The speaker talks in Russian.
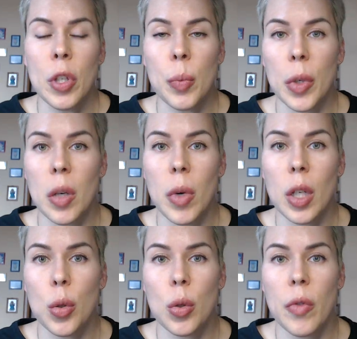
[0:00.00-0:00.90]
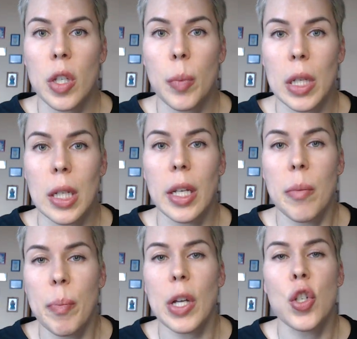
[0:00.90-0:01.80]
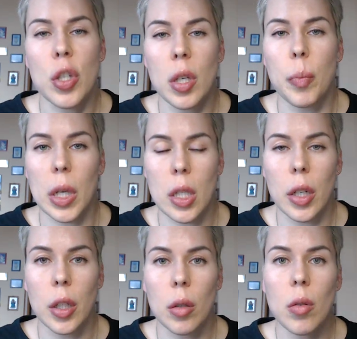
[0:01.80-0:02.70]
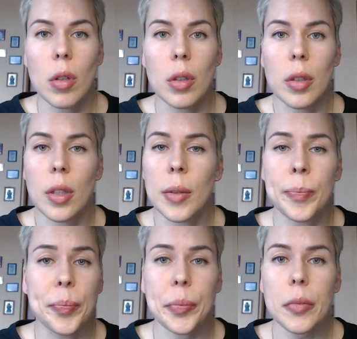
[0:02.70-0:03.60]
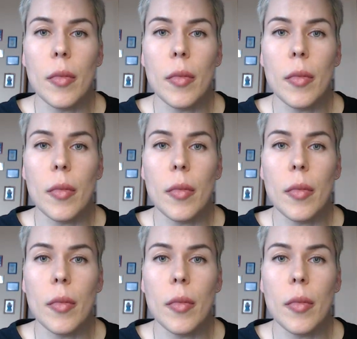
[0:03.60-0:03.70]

с пониманием, что весь последний, почти последний год эм,